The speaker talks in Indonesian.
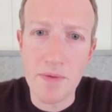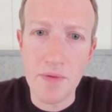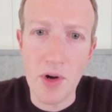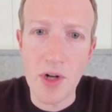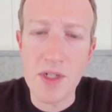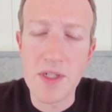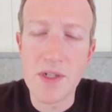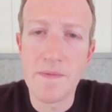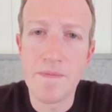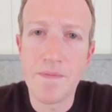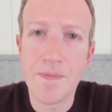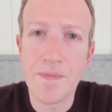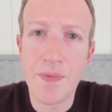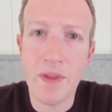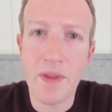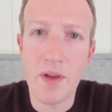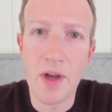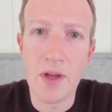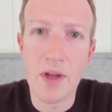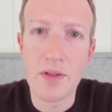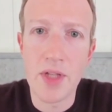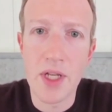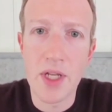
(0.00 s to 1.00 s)
Sudah
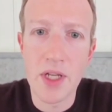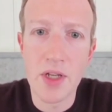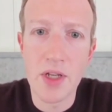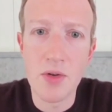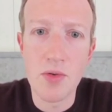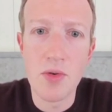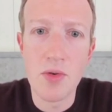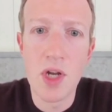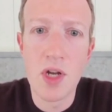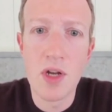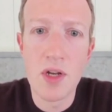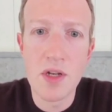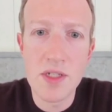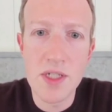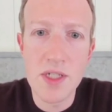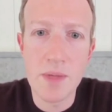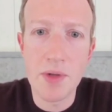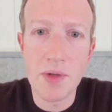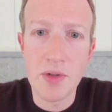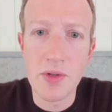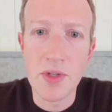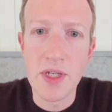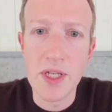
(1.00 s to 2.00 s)
tidak sabar ingin
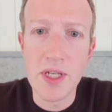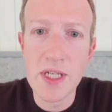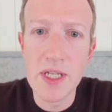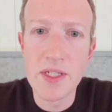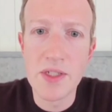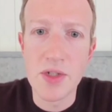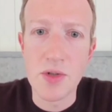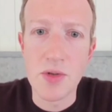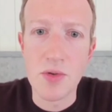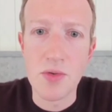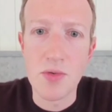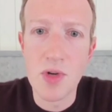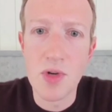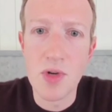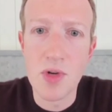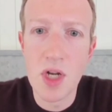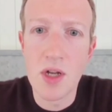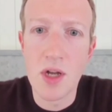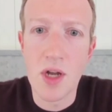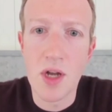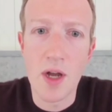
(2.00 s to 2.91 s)
menggunakan fitur ini.